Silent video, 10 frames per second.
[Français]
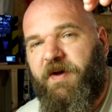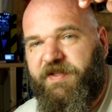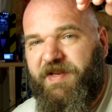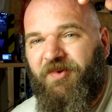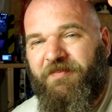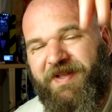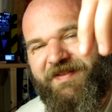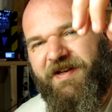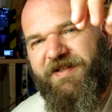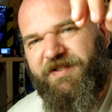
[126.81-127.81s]
un élément
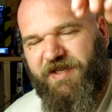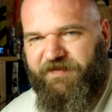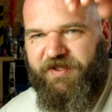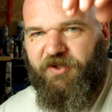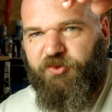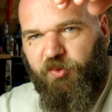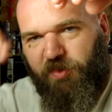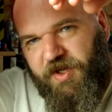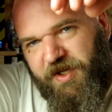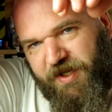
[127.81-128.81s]
métallique avec un
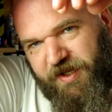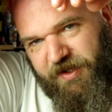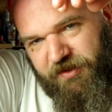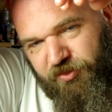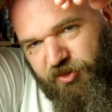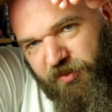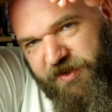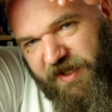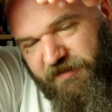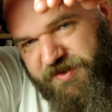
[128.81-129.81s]
trou dans lequel